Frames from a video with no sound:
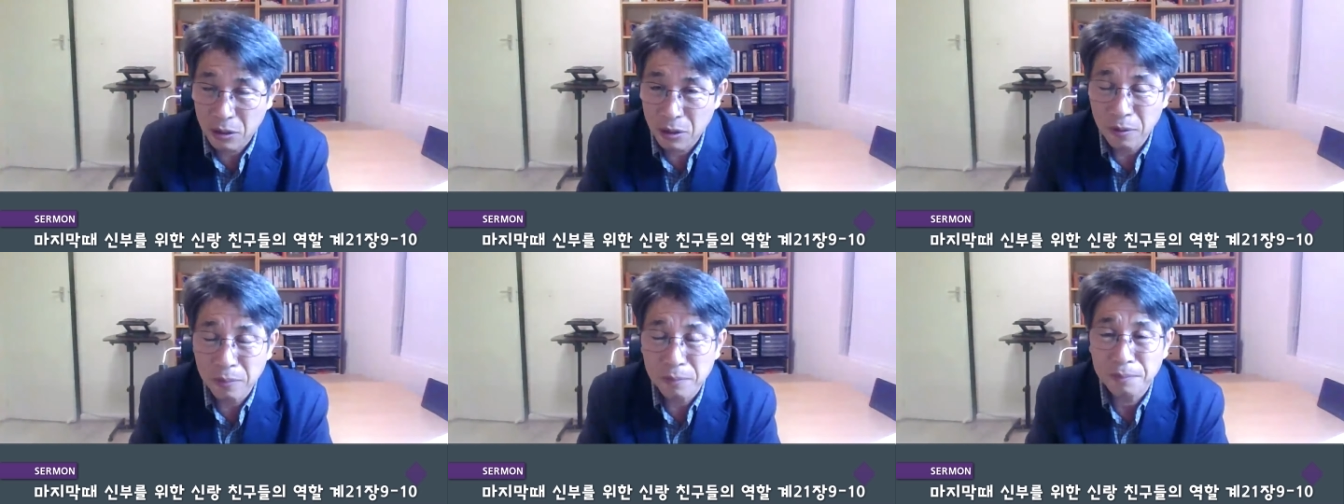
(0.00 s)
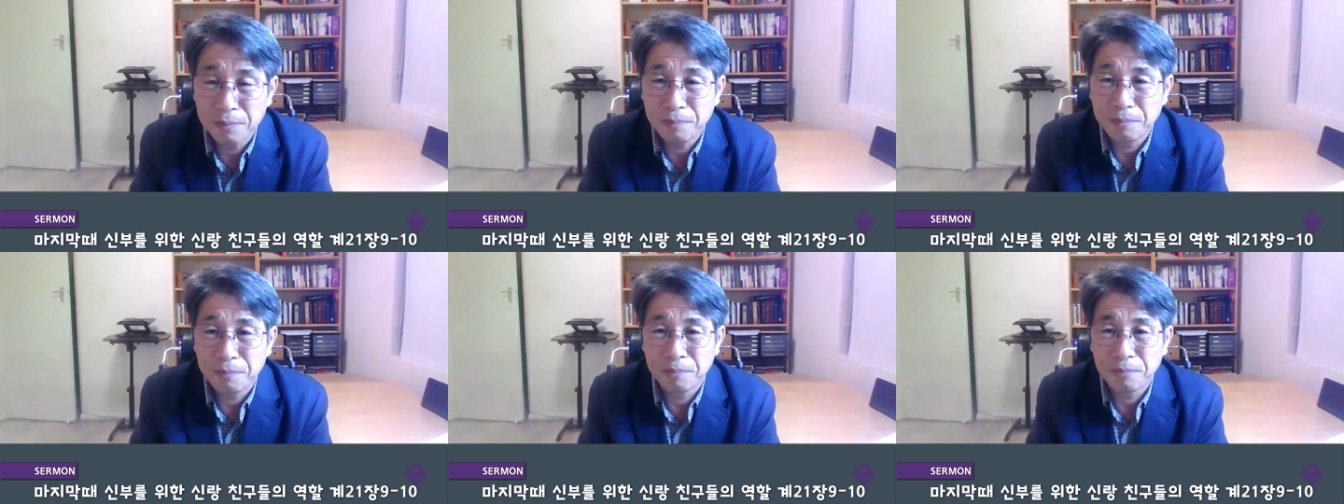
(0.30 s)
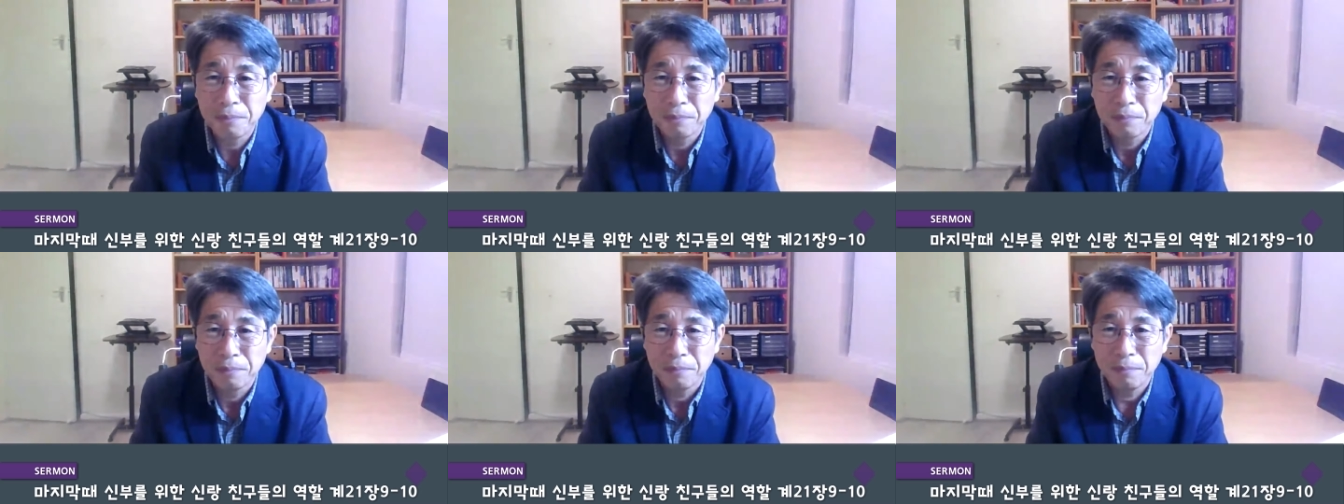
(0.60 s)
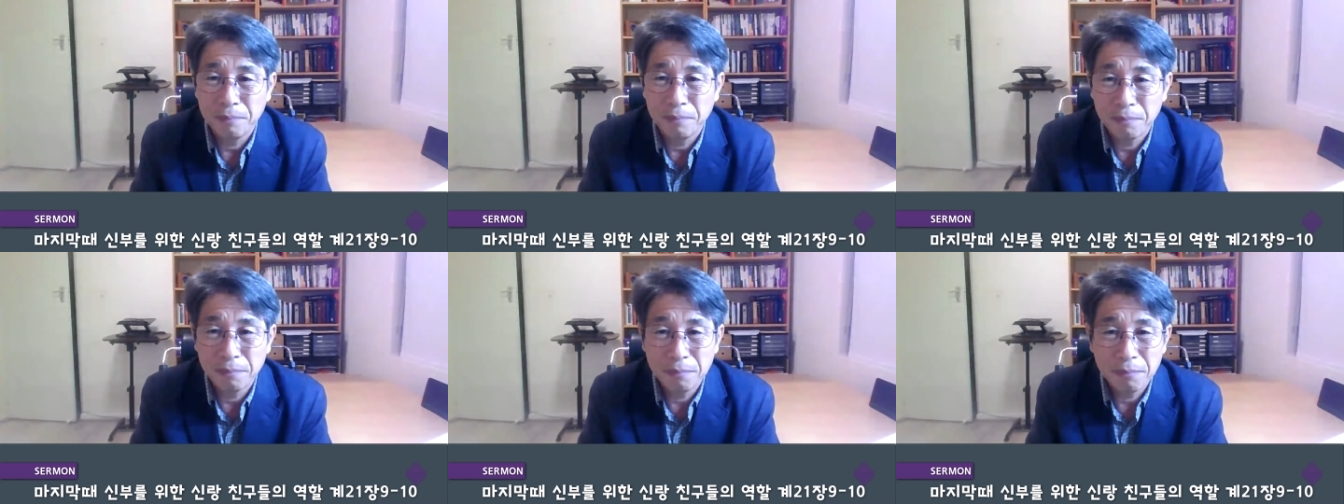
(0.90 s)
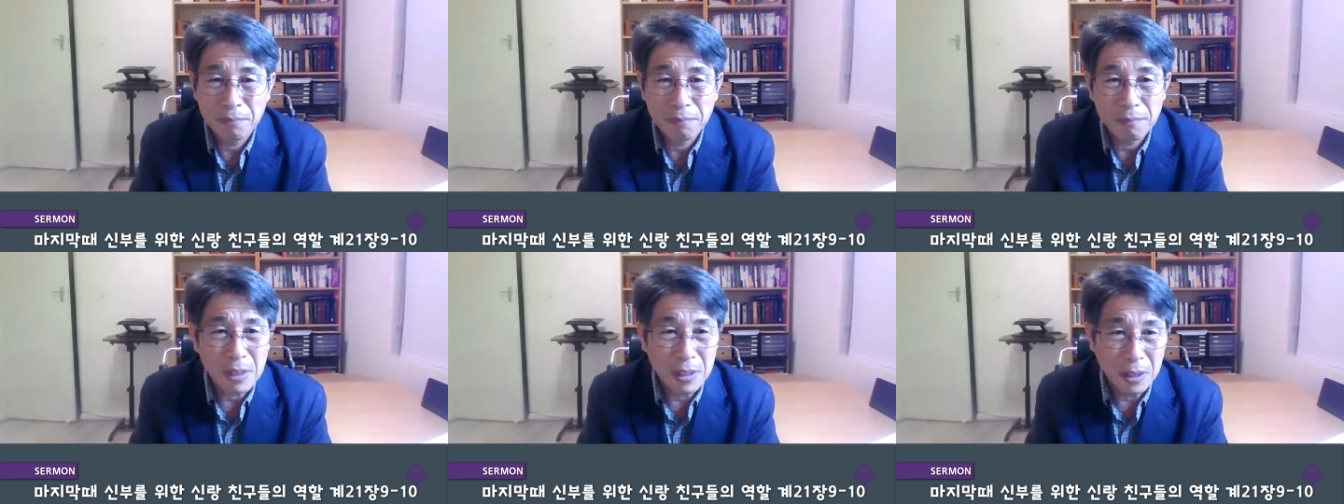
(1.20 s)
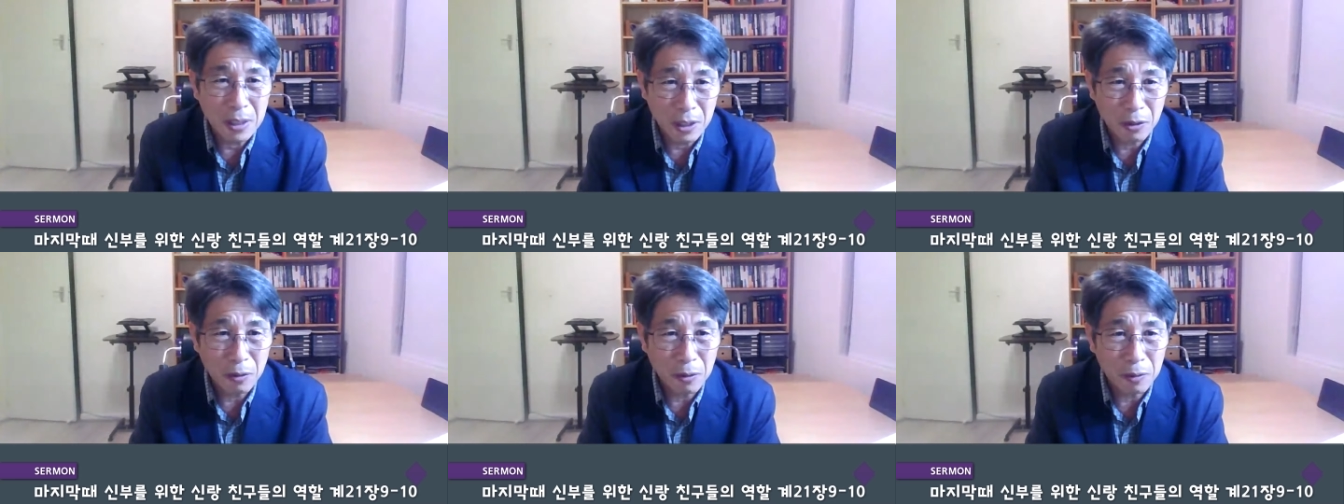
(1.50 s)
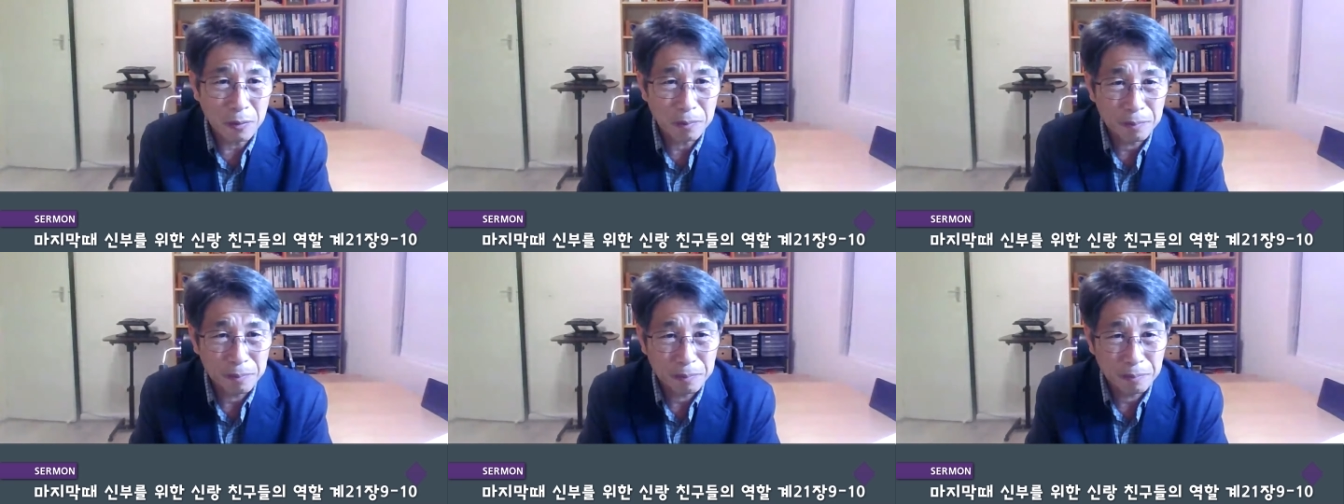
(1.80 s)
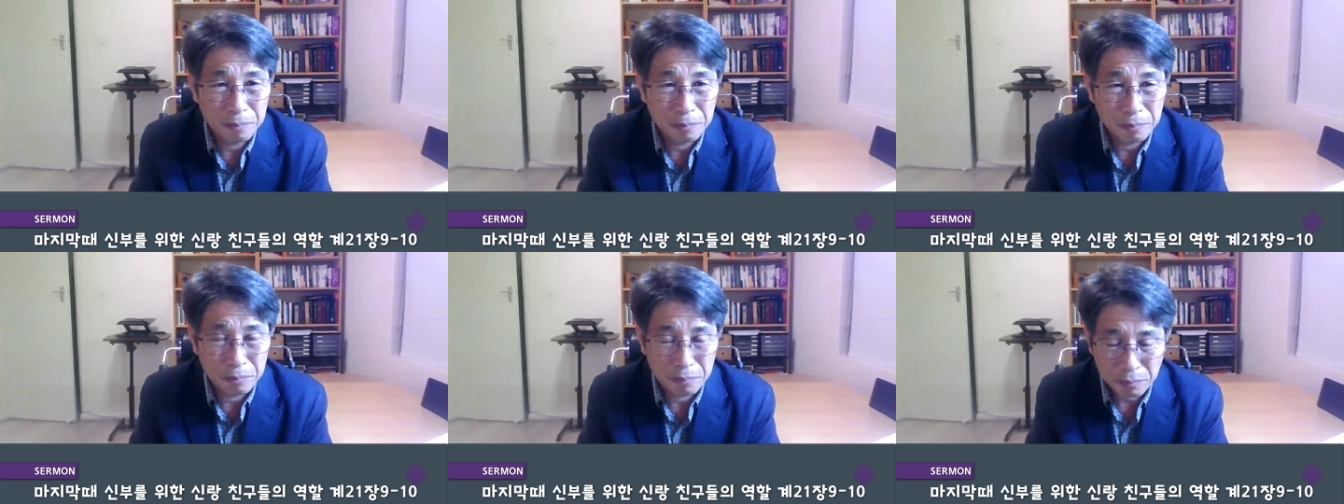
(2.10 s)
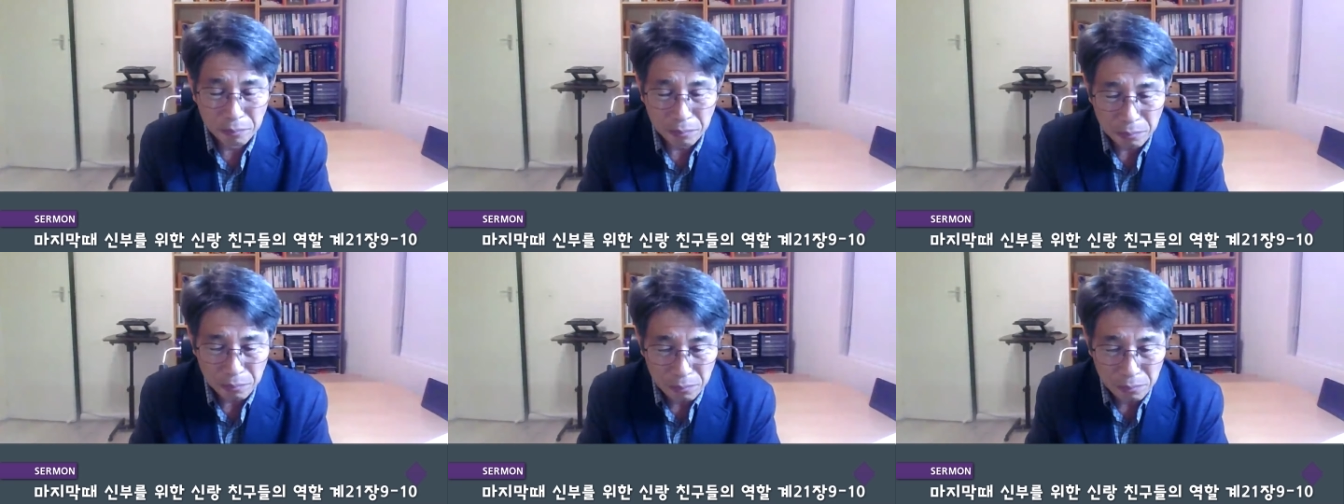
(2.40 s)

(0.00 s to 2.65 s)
그렇죠? 그리고